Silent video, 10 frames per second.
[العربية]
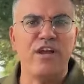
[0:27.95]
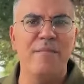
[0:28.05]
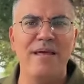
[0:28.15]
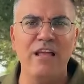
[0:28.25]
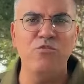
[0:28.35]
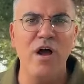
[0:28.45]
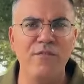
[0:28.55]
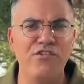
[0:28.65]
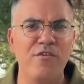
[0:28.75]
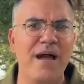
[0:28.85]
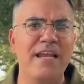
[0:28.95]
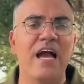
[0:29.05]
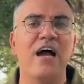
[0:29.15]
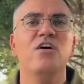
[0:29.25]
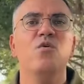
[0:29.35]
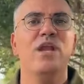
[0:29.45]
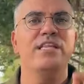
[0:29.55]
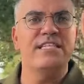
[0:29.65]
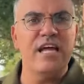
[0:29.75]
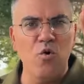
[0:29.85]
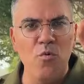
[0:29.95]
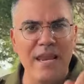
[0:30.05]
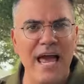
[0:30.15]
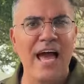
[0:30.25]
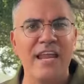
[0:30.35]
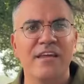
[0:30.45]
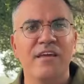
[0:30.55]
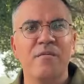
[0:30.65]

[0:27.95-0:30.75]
كمال عدوان في جباليا والتي سأقوم الآن